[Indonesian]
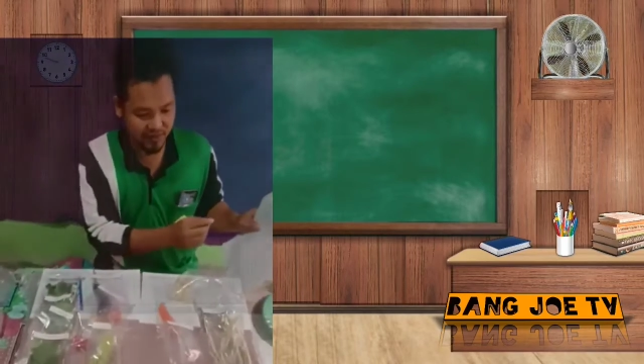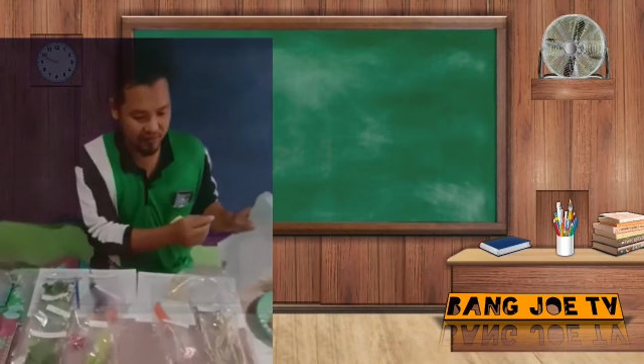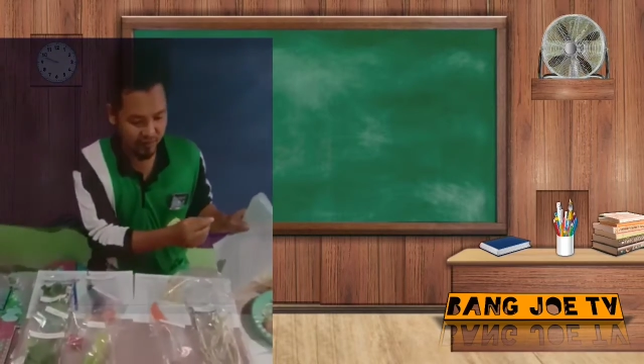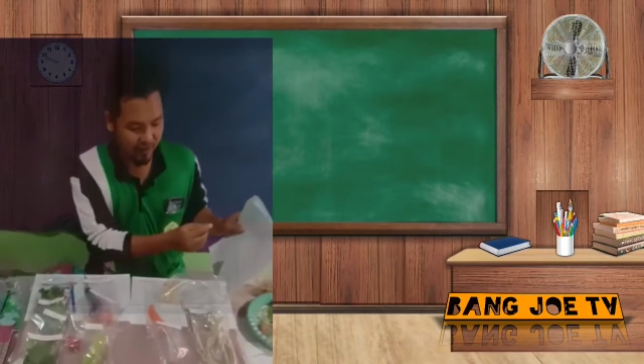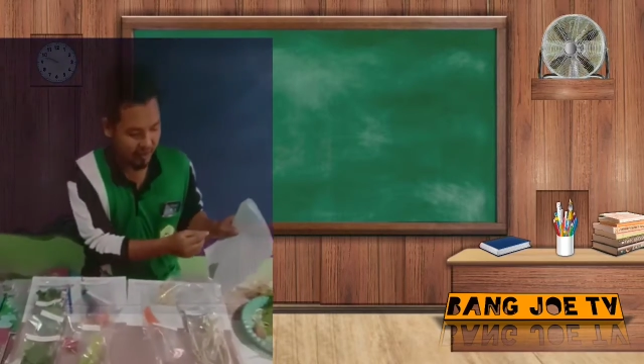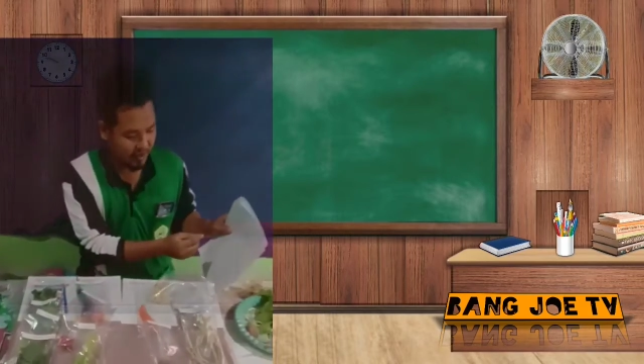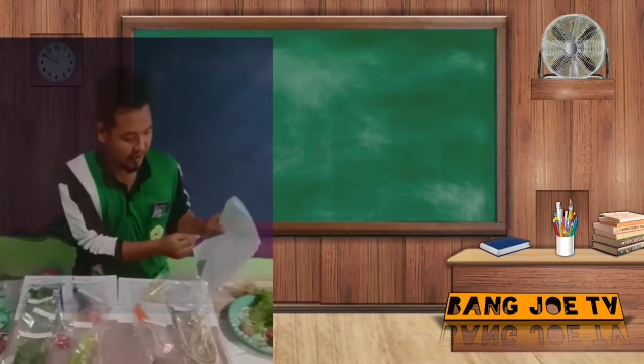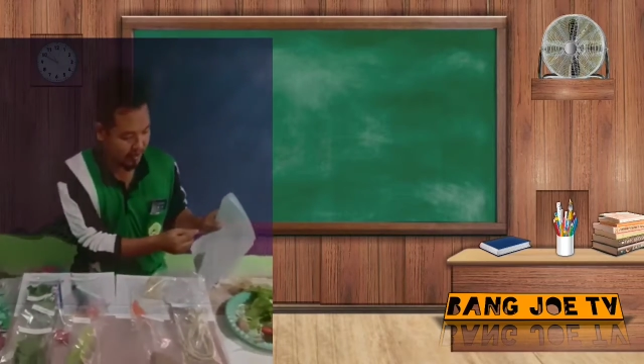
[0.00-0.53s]

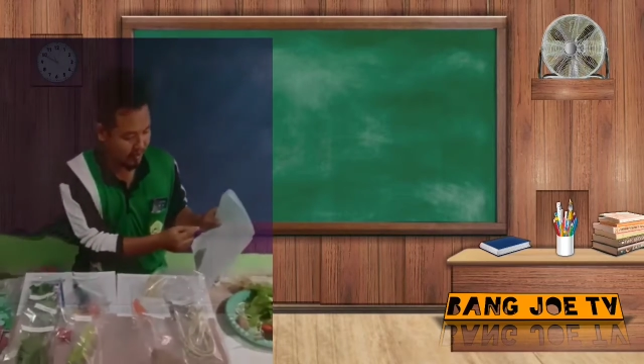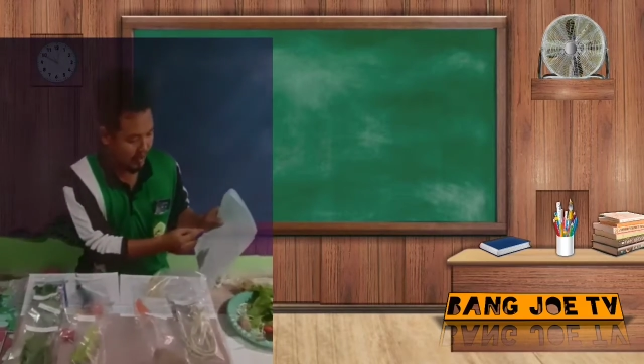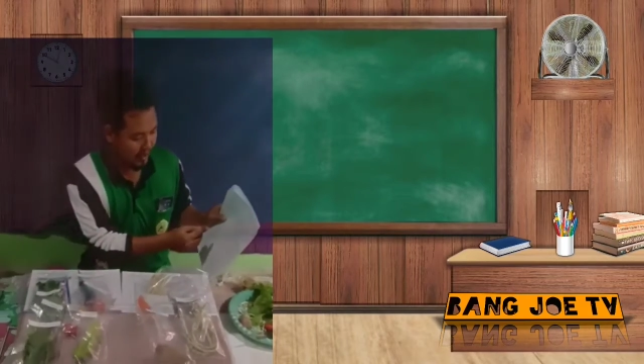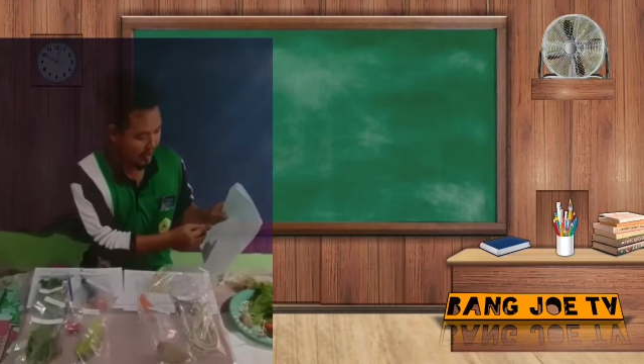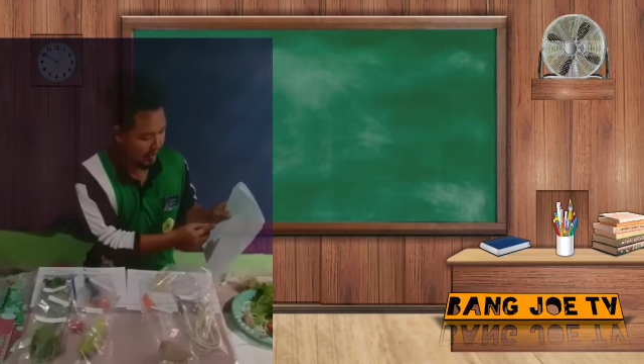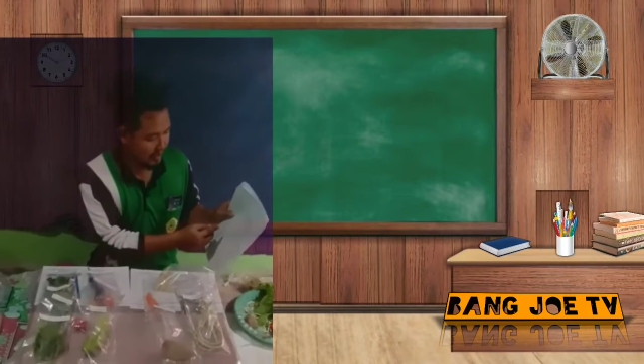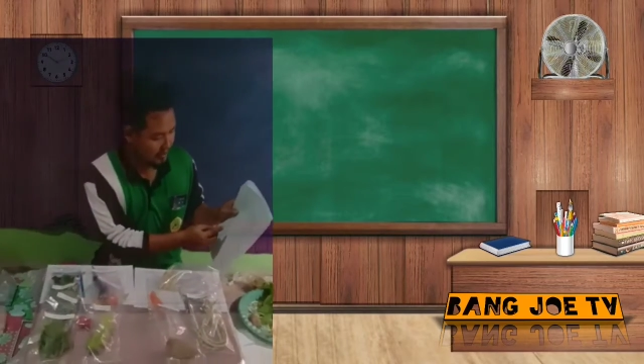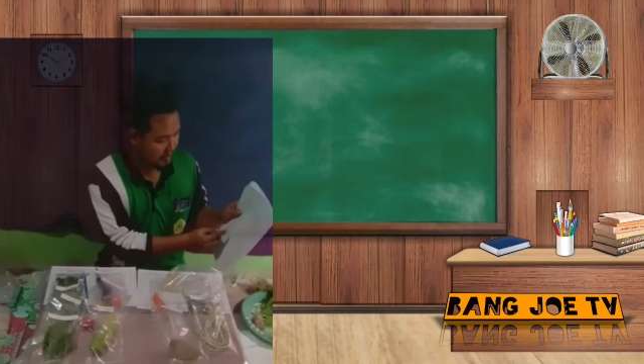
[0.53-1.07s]
sebuah
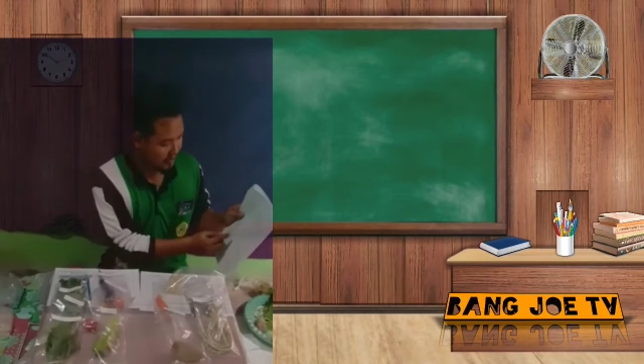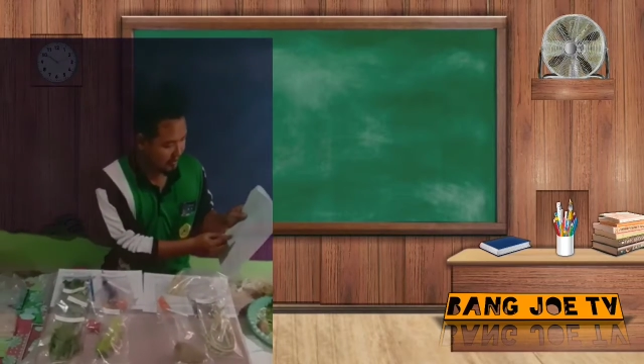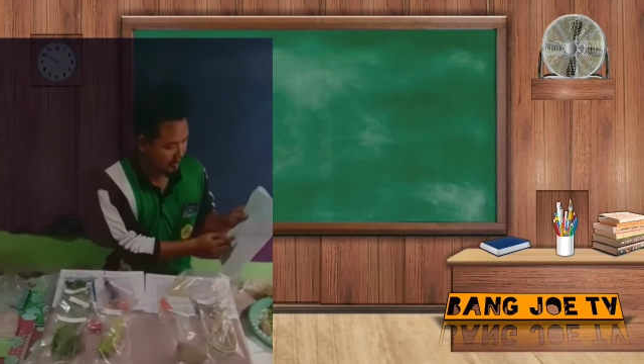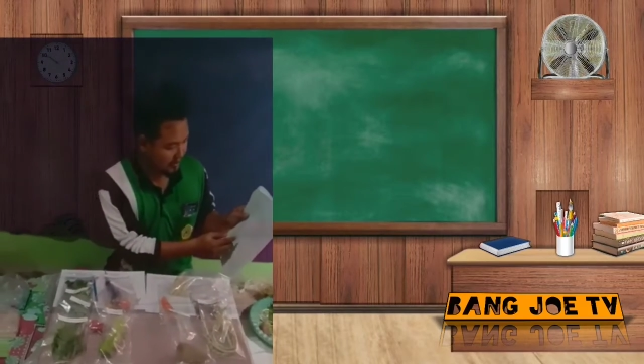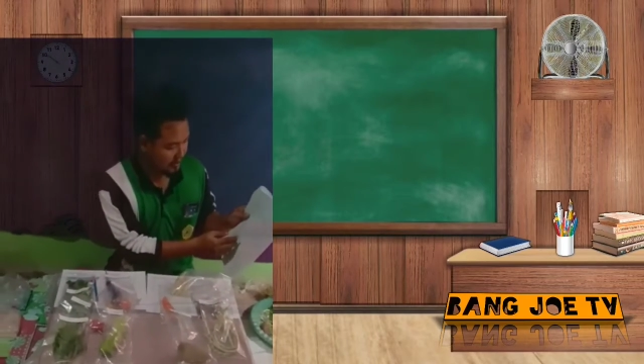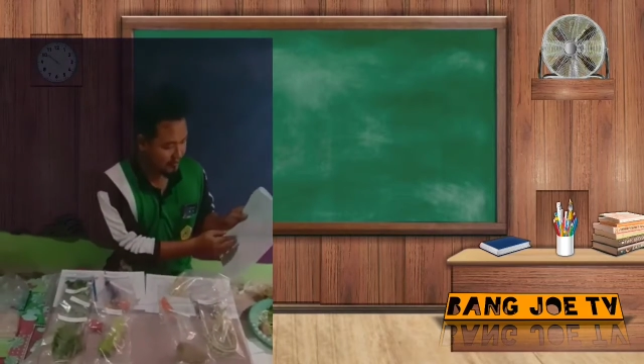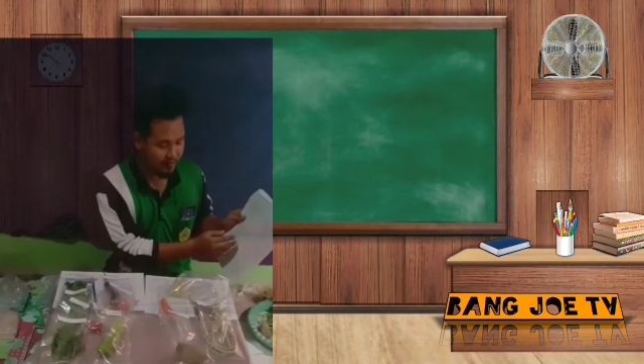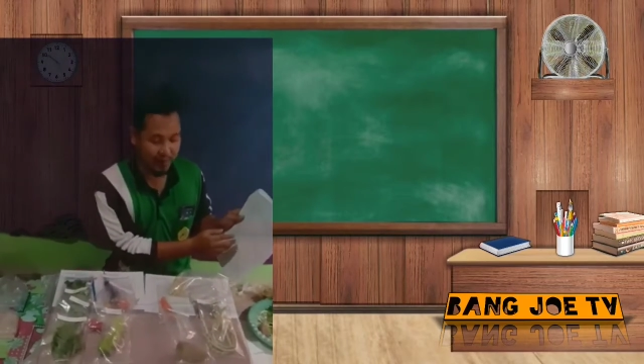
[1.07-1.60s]
kertas ya,